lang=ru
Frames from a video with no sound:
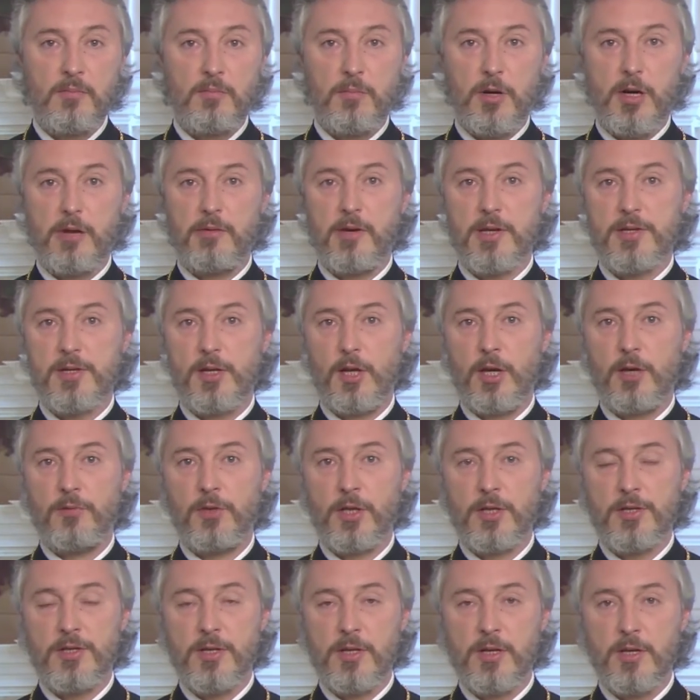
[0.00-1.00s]

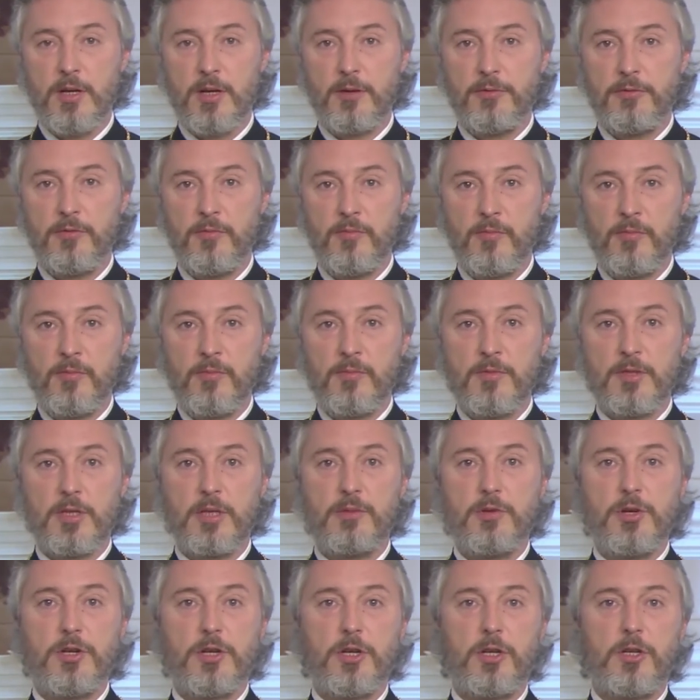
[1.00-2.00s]
Православная Церковь
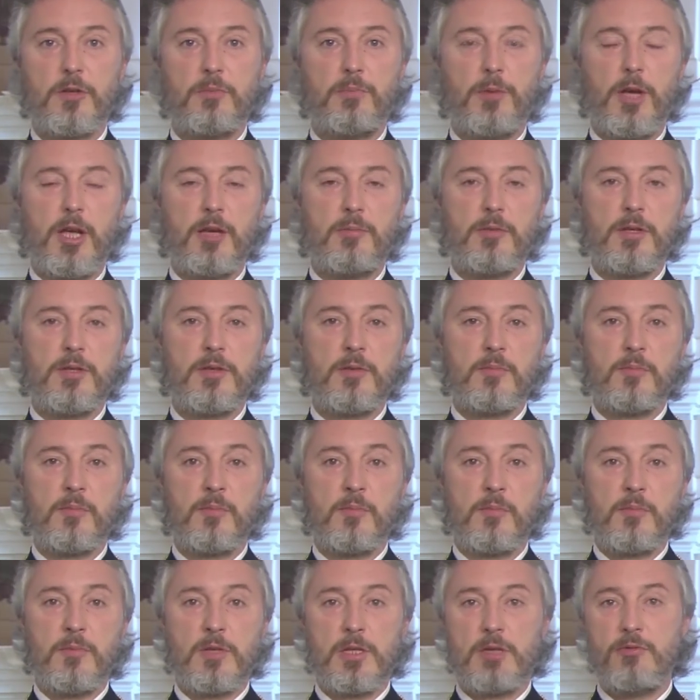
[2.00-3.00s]
совершает память
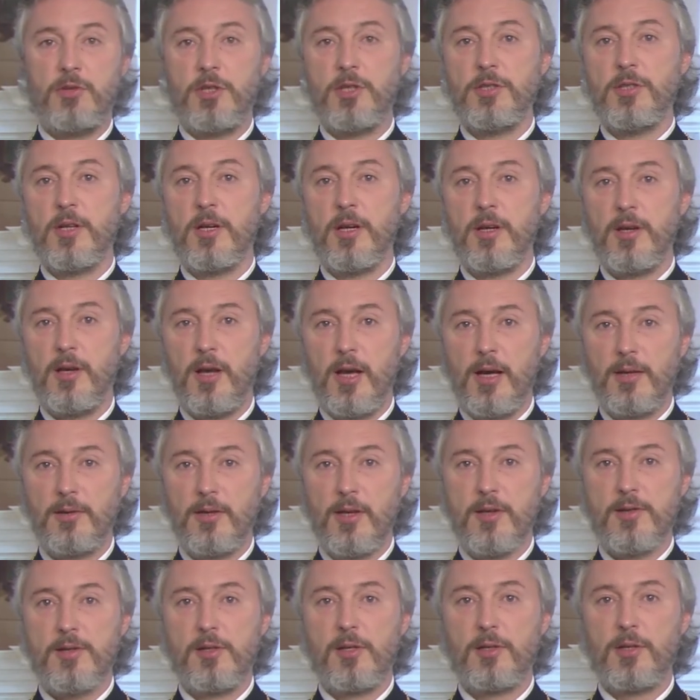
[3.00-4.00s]
святителя
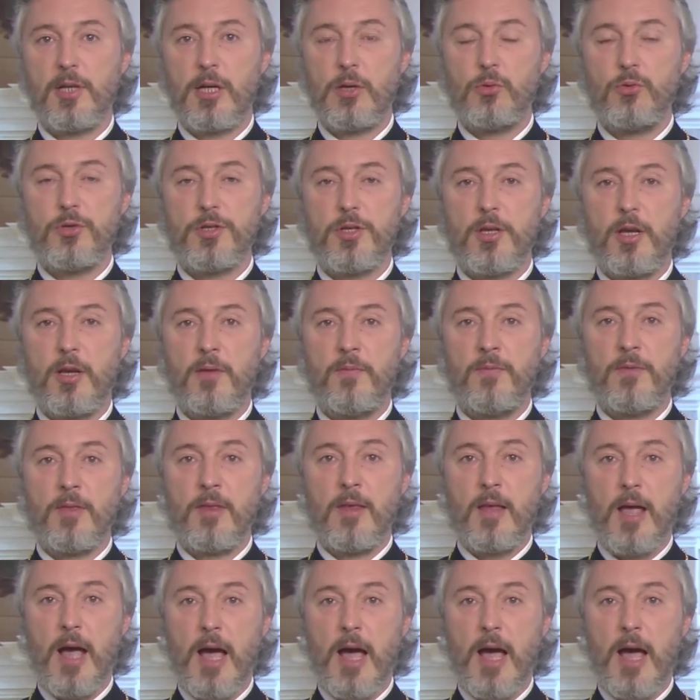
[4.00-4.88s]
Иоанна Златоуста,